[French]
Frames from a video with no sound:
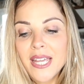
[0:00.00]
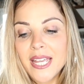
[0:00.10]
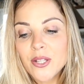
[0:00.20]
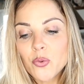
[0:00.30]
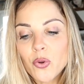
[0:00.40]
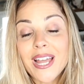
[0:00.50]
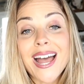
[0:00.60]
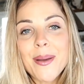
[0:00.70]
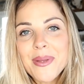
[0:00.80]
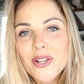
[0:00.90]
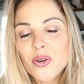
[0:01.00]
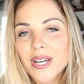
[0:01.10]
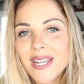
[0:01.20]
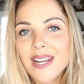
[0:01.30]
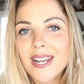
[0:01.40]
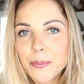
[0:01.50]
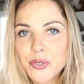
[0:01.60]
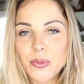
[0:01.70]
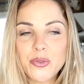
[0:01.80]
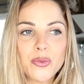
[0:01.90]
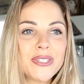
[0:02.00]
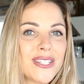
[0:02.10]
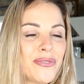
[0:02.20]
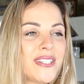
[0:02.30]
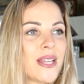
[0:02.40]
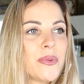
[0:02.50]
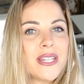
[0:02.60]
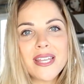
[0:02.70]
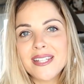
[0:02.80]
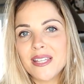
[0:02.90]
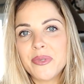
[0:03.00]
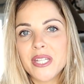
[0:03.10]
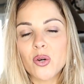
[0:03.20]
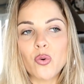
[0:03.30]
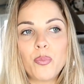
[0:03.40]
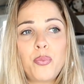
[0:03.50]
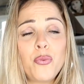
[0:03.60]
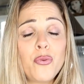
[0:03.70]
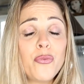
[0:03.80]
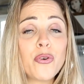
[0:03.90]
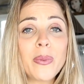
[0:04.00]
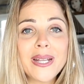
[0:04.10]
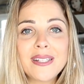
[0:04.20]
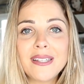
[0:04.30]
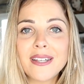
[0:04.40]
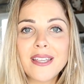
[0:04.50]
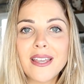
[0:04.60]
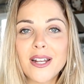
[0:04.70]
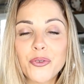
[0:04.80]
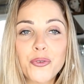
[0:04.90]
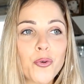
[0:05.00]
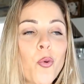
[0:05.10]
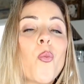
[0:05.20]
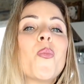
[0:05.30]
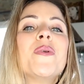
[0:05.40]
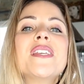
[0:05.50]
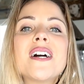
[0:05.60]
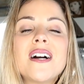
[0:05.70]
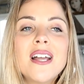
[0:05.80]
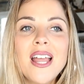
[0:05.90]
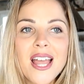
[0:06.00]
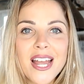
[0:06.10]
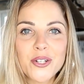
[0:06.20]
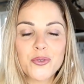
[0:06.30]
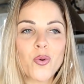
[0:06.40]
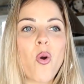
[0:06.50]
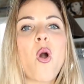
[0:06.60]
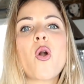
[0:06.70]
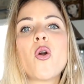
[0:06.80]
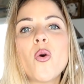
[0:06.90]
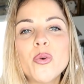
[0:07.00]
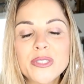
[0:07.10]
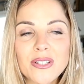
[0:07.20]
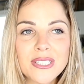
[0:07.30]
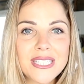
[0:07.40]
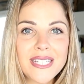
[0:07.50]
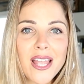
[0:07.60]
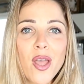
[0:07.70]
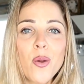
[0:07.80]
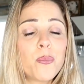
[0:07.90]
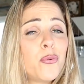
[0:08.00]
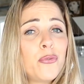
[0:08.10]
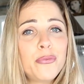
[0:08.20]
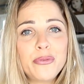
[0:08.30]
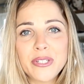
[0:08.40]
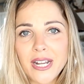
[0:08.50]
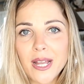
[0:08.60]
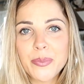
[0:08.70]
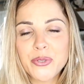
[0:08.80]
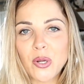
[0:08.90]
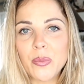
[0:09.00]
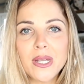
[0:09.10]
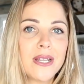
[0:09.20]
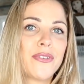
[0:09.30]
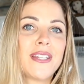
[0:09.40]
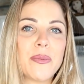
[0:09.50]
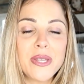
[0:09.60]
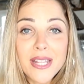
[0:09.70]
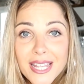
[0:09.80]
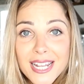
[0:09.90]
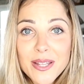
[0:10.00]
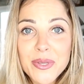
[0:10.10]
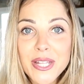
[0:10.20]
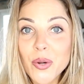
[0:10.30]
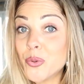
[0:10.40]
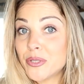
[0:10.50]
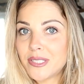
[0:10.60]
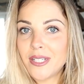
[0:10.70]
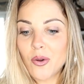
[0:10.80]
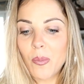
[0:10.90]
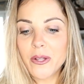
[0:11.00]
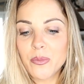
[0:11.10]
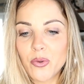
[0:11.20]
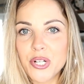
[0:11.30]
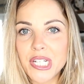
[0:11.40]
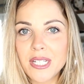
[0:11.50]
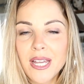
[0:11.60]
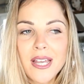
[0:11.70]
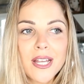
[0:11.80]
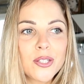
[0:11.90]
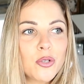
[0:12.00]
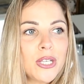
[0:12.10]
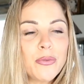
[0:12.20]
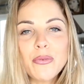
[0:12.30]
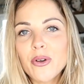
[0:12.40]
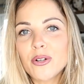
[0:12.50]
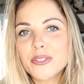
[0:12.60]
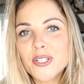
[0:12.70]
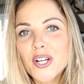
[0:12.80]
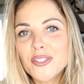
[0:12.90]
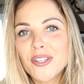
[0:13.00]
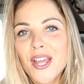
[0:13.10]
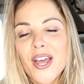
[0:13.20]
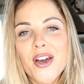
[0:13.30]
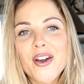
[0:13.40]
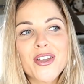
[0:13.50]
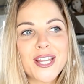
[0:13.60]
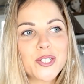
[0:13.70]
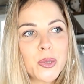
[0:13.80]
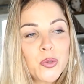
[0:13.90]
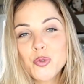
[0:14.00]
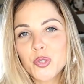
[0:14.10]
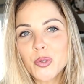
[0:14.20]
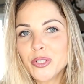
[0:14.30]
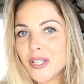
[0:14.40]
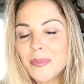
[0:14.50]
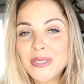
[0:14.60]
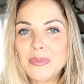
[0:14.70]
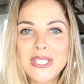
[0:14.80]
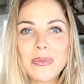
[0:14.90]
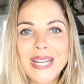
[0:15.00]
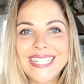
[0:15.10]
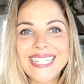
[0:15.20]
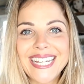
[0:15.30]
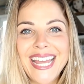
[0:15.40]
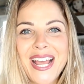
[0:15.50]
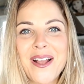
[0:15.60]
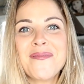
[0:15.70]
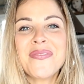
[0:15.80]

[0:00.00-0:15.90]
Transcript: et donc améliorer l'absorption des vitamines et des minéraux. Plus vos bactéries, elles seront bien, elles seront en grosse quantité, plus vous allez absorber les vitamines et les minéraux, ce qui est complètement logique. Donc il faut faire en sorte euh, qu'elles soient toujours au top, ces petites bactéries.